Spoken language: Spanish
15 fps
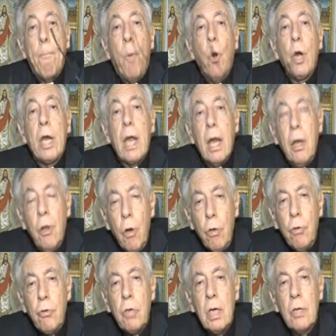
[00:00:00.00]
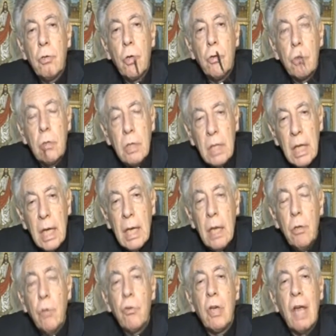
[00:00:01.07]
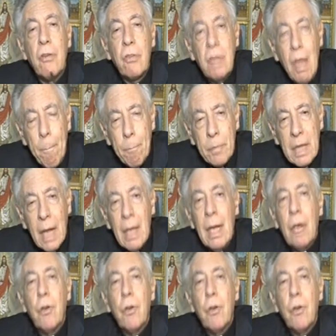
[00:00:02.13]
porque no se sostiene, no se acepta,